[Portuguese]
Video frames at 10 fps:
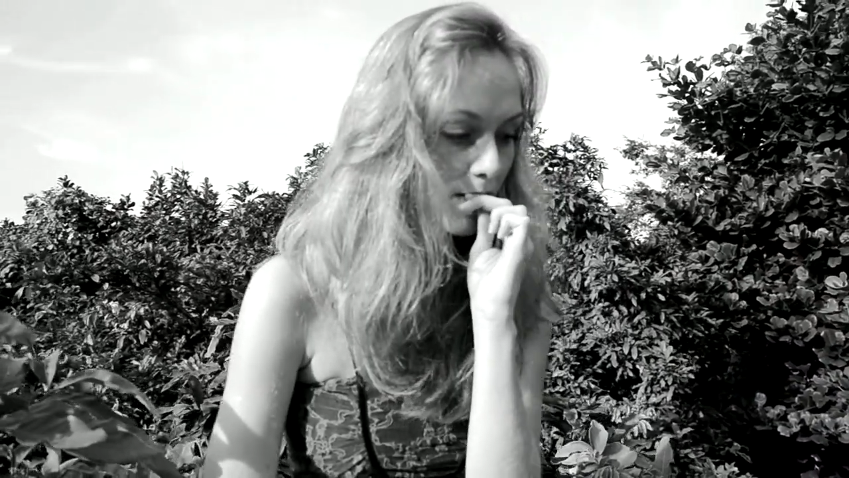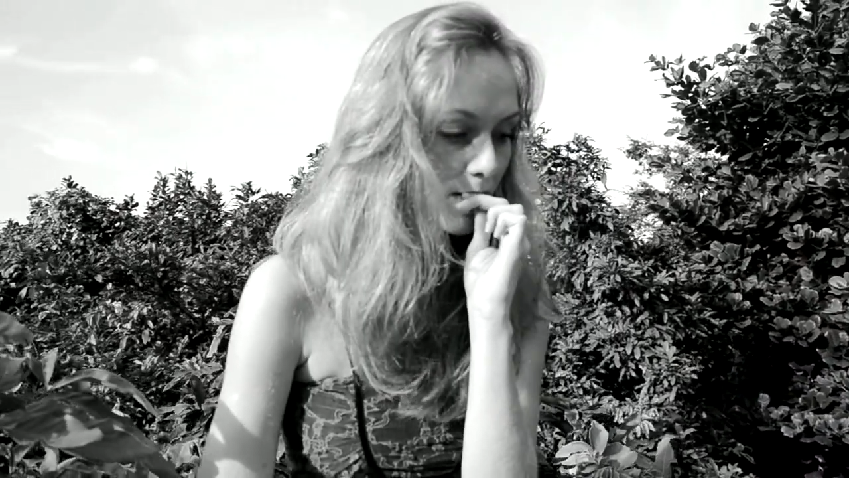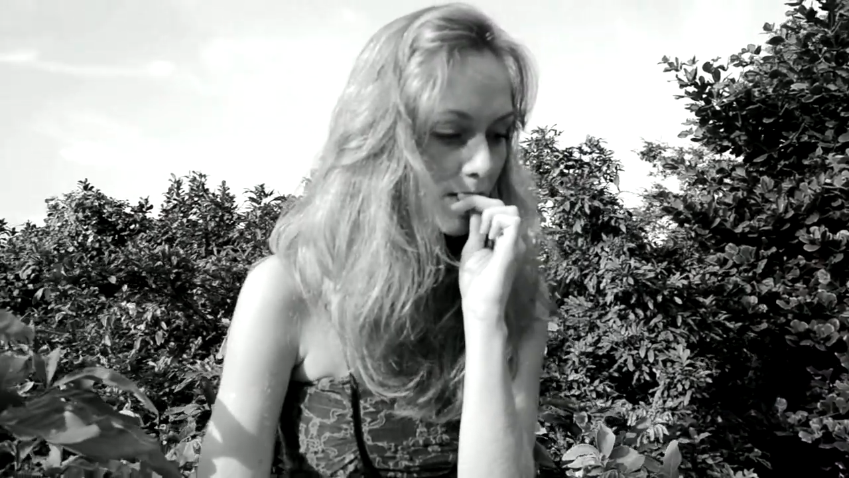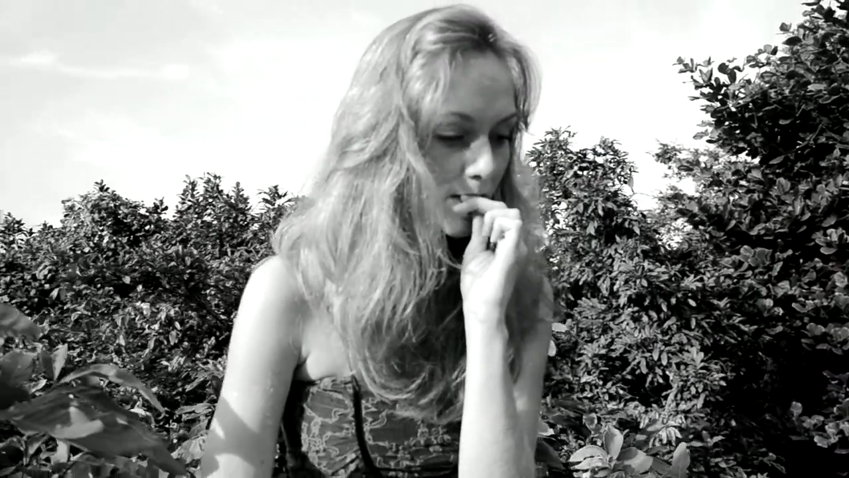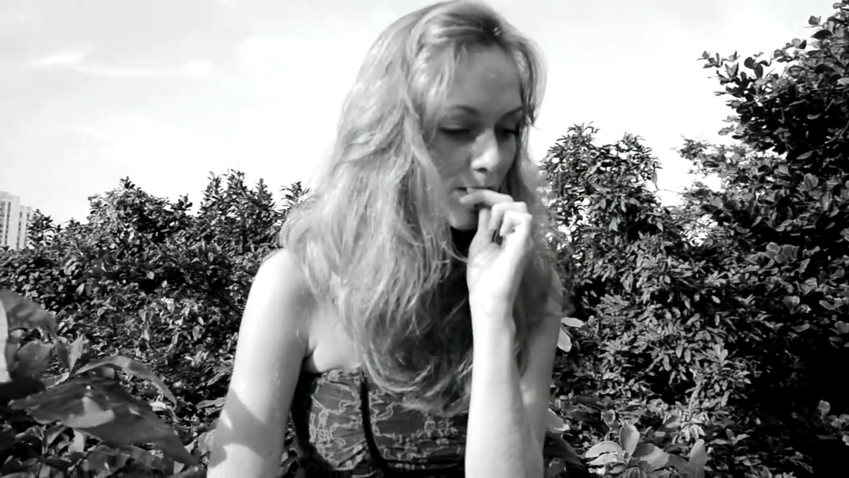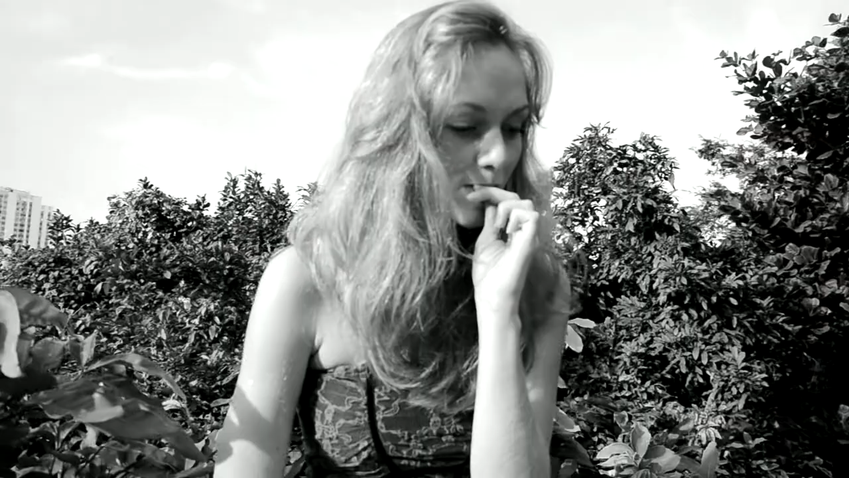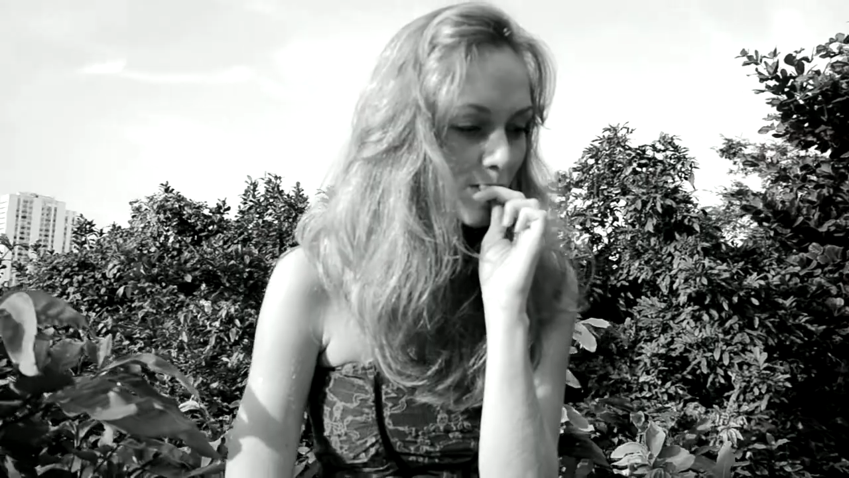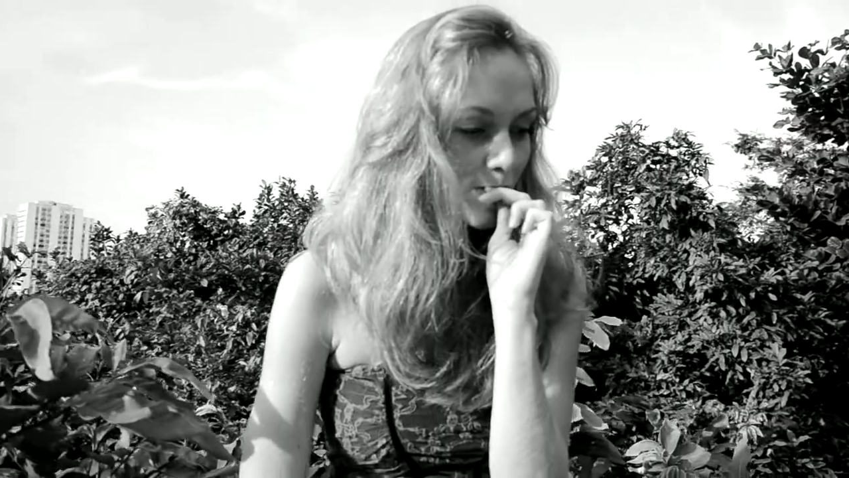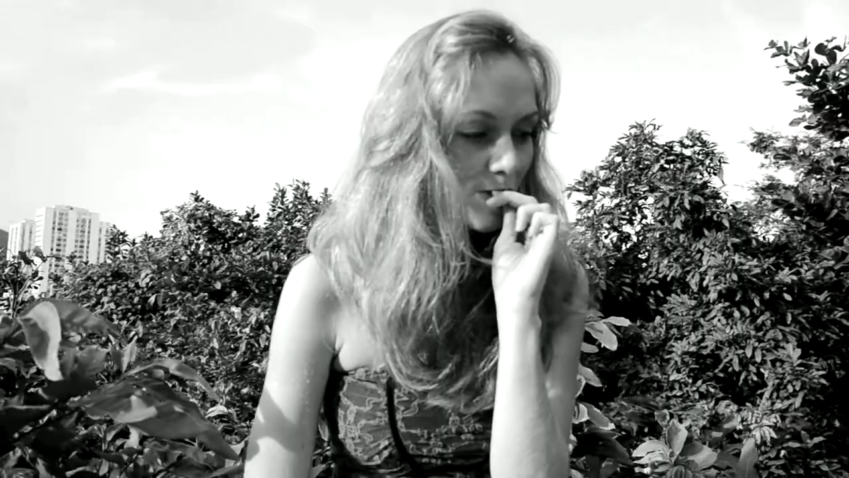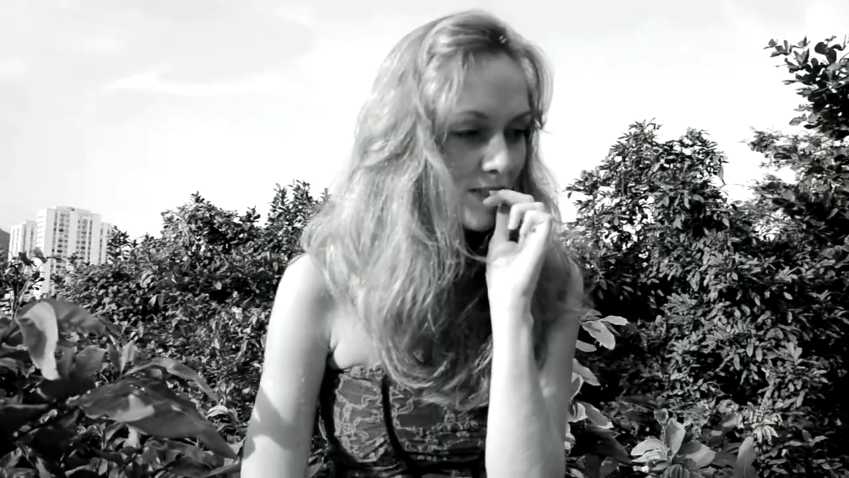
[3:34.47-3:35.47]
alguma coisa que
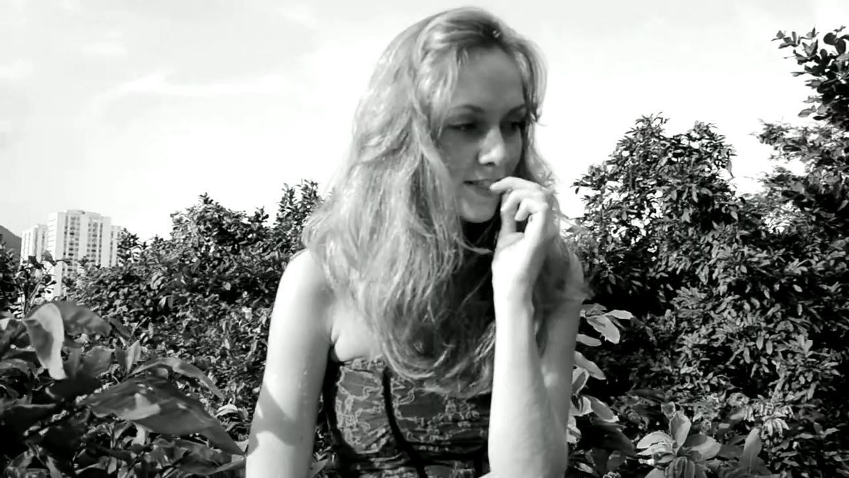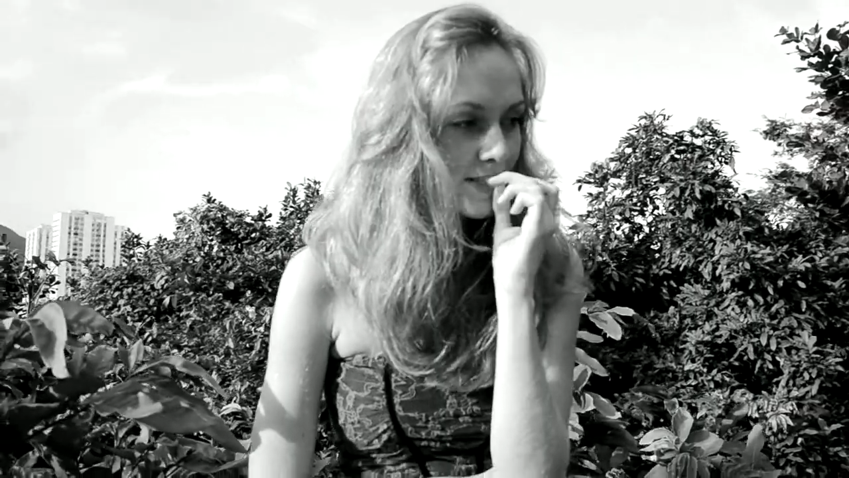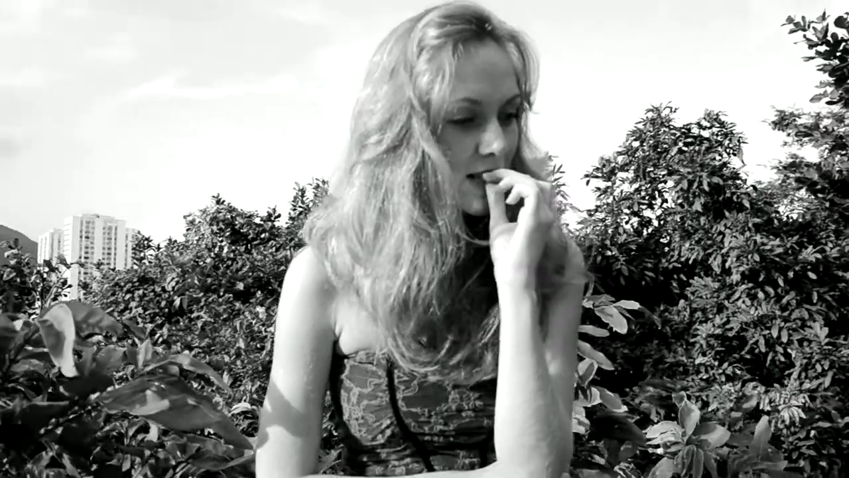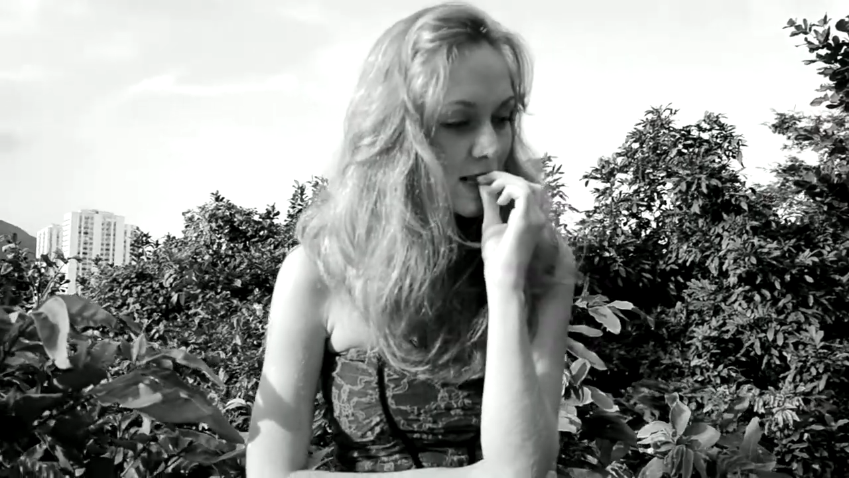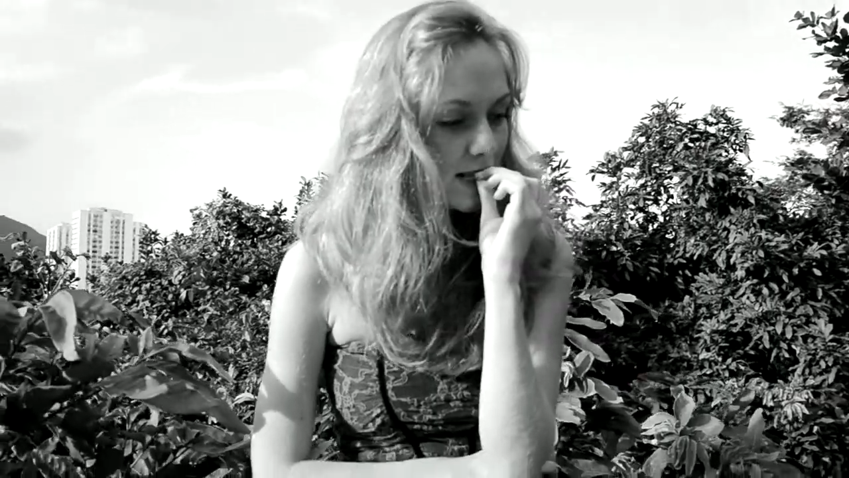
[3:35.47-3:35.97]
aconteceu com você,